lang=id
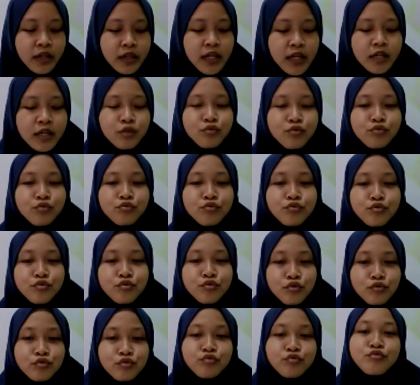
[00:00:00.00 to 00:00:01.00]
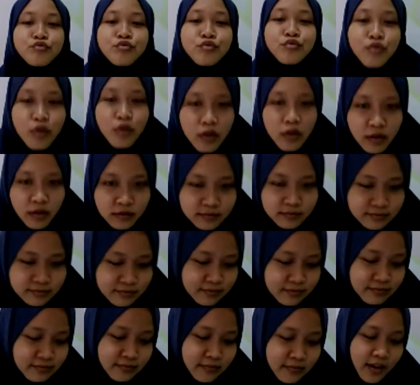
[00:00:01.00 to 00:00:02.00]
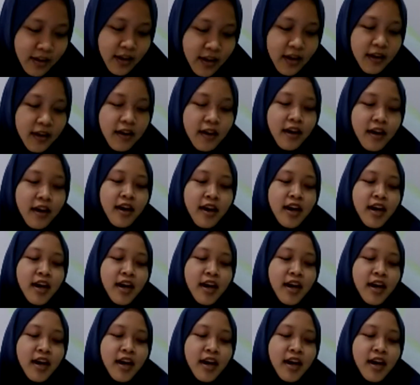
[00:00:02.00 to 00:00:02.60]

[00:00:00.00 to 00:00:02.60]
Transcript: Eh jujur judul. Oke.